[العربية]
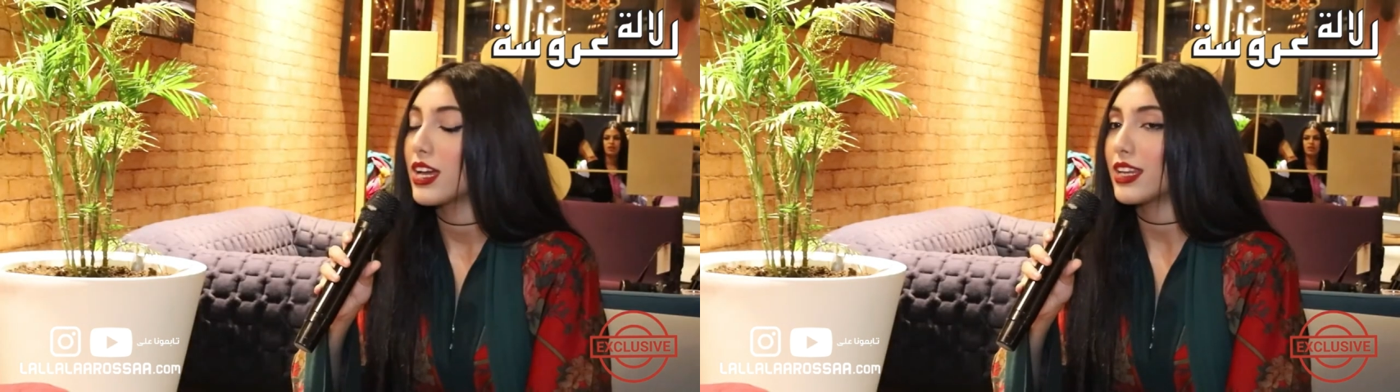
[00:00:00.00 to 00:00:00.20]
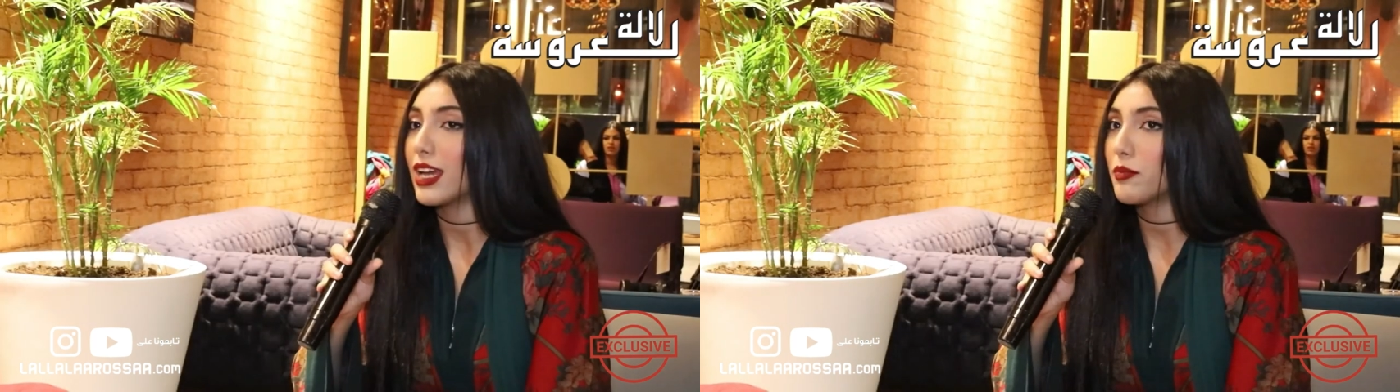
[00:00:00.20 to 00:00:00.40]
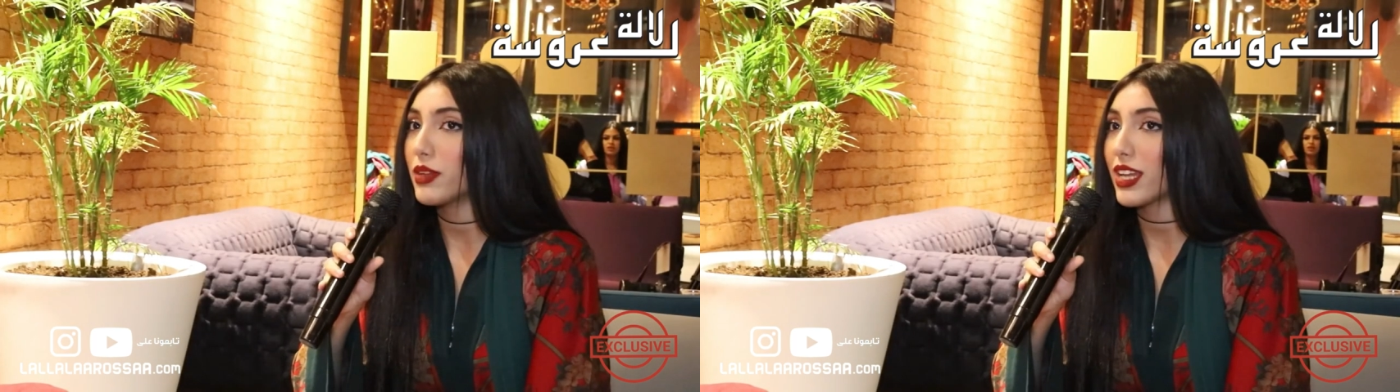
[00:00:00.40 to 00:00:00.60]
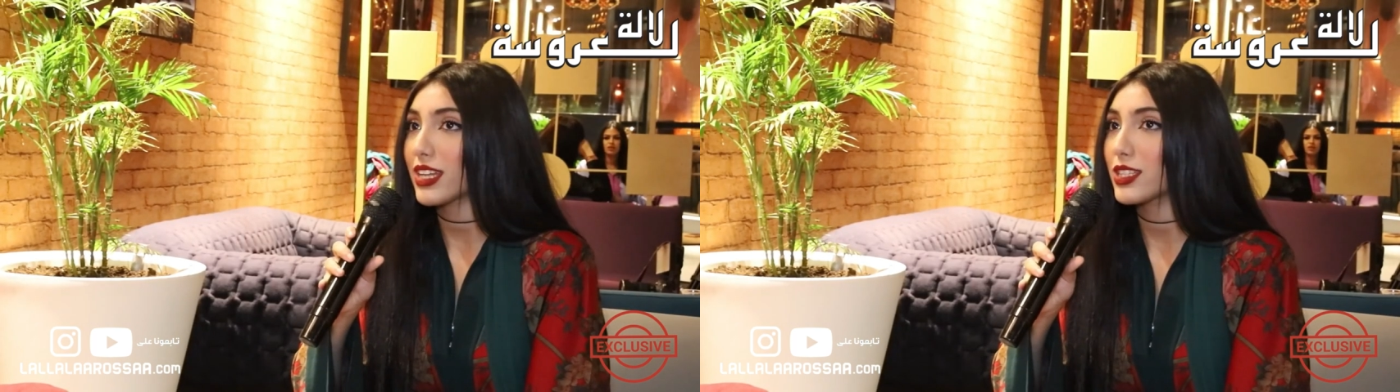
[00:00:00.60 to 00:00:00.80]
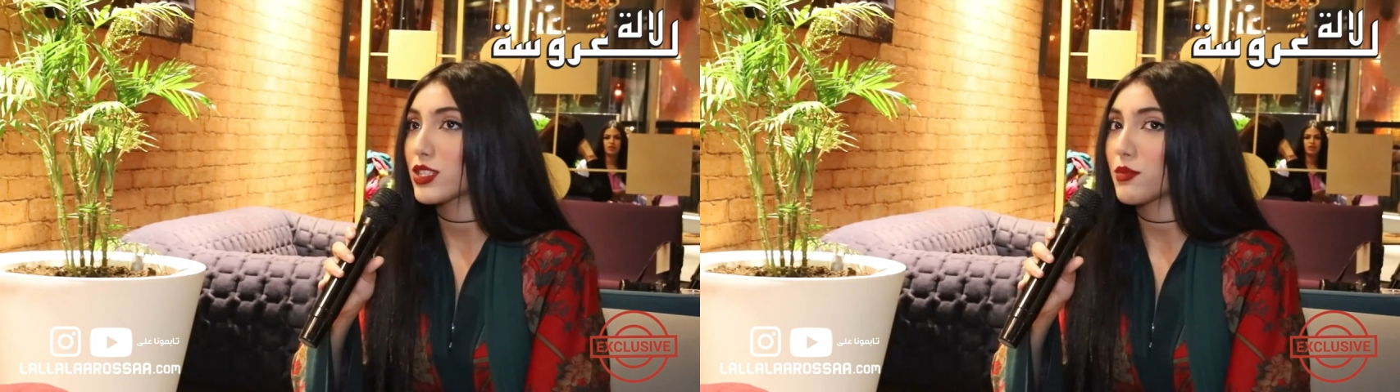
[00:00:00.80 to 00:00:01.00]
العمل اللي
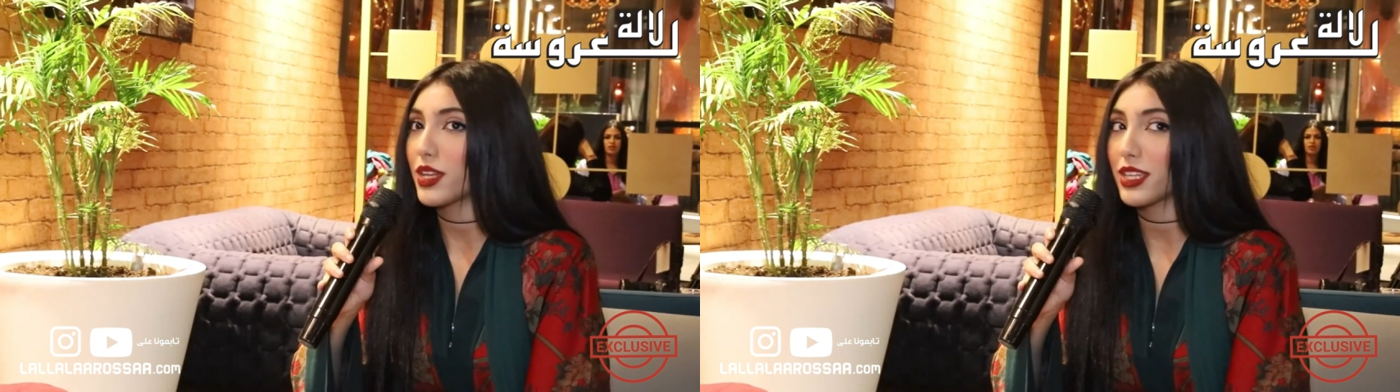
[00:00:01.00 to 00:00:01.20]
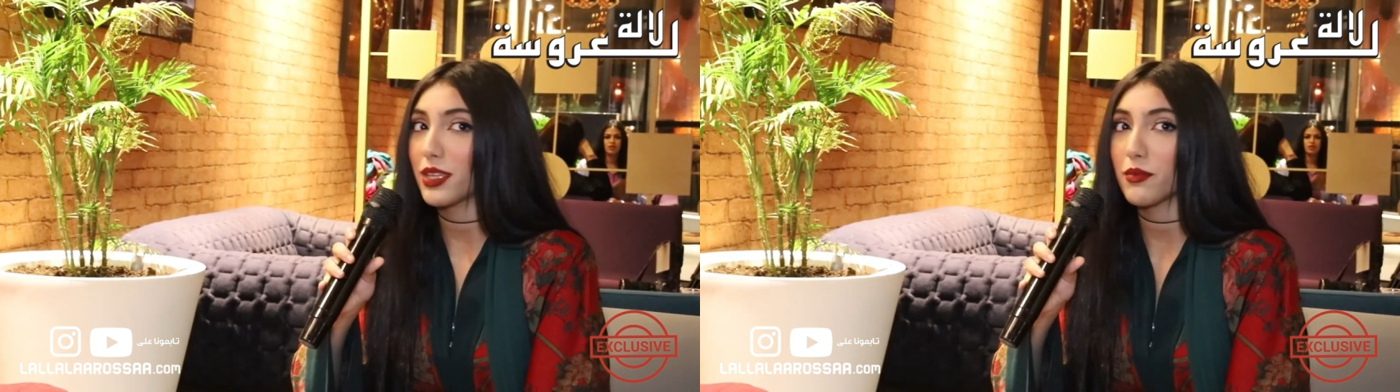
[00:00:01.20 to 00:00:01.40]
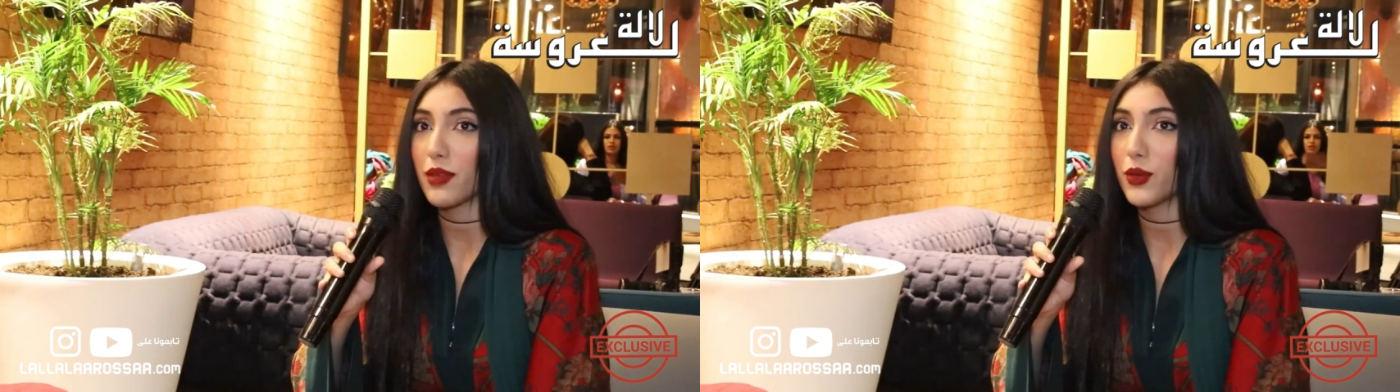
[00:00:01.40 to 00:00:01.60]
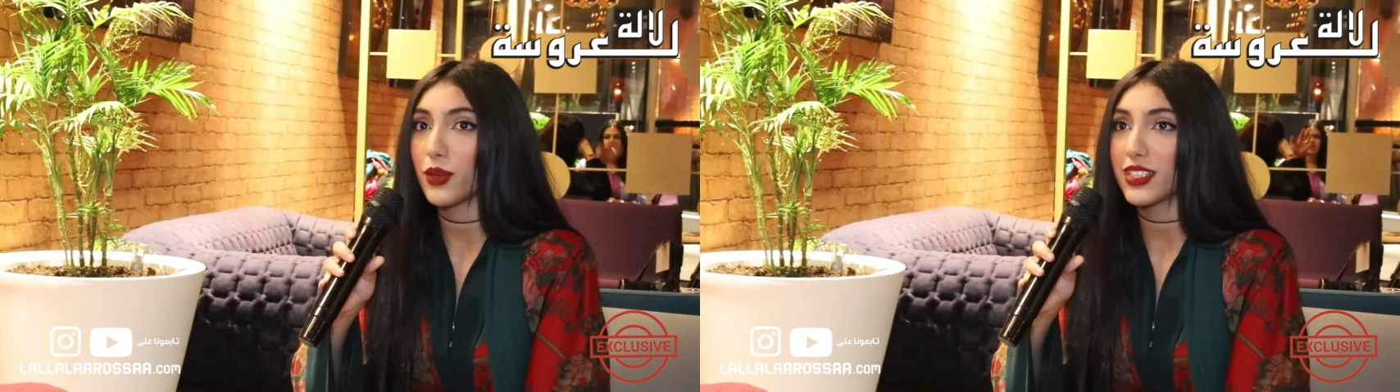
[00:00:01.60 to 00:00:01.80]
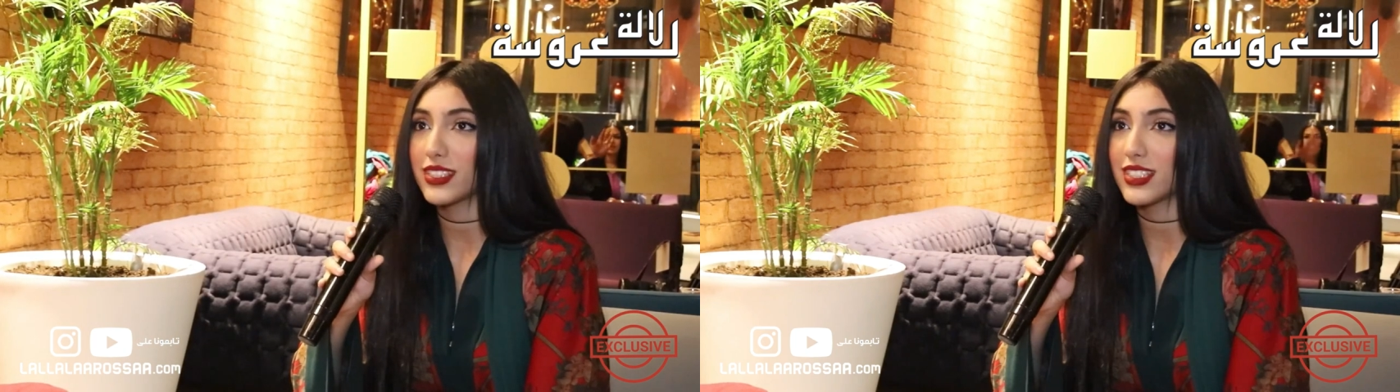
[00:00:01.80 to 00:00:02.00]
غادي يجمعني مع
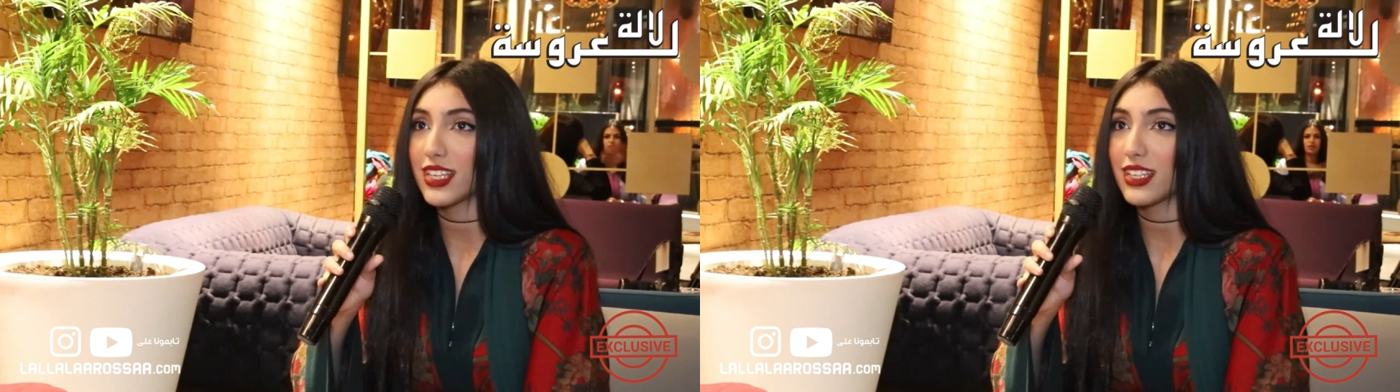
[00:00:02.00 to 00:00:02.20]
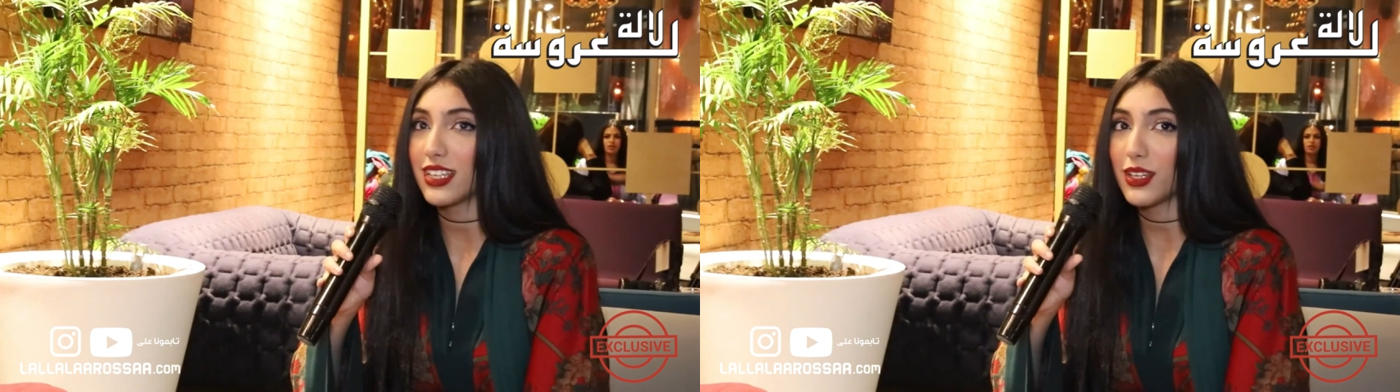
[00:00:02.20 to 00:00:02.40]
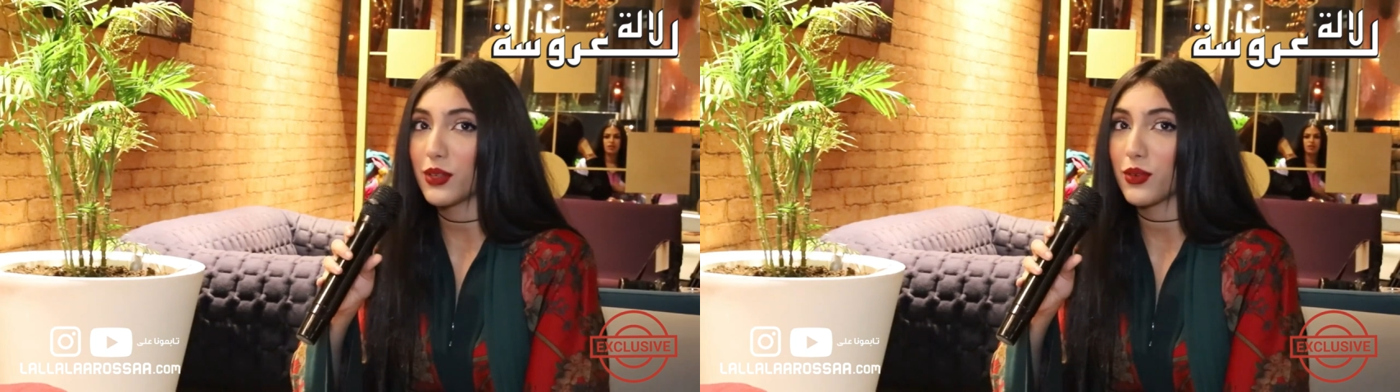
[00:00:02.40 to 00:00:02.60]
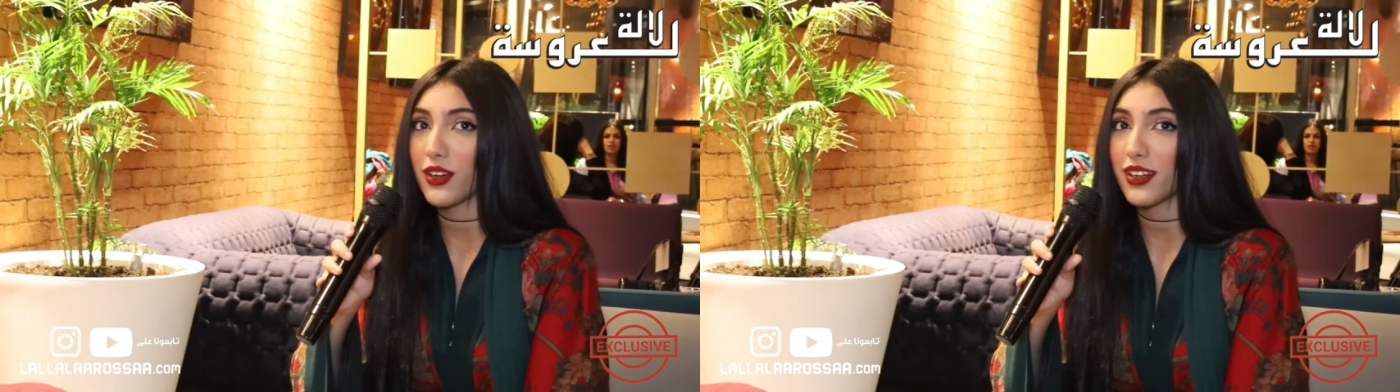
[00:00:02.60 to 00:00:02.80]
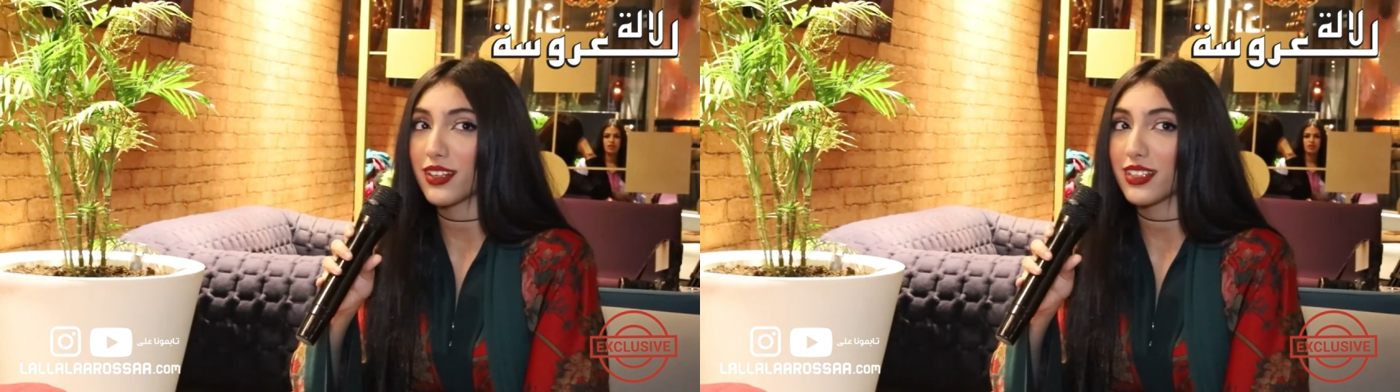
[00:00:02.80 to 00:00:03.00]
الوالد ديالي
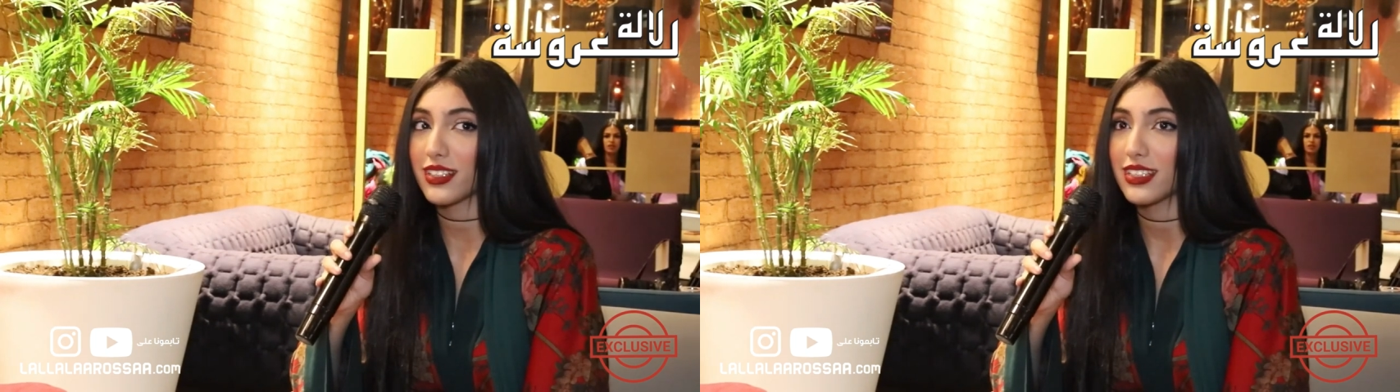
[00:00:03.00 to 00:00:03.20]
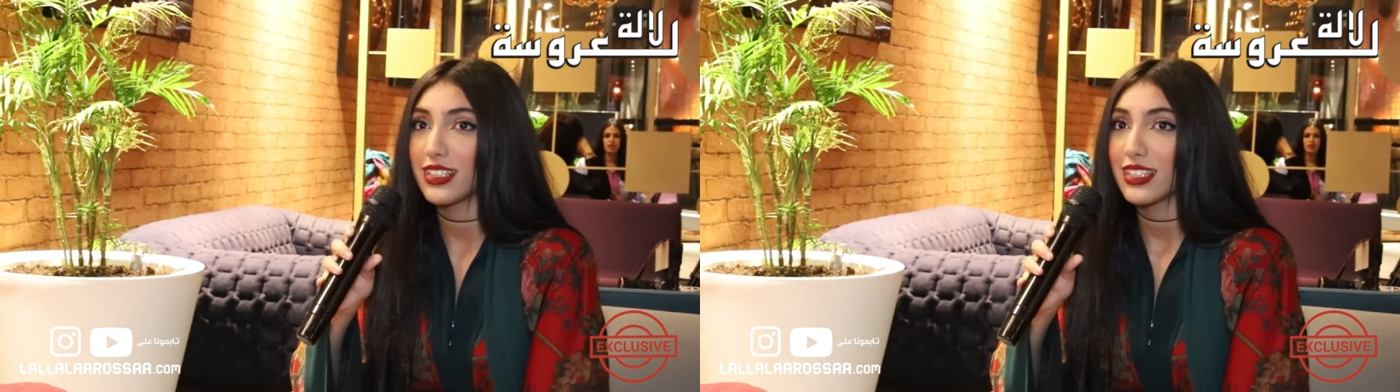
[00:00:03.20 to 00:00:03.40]
هو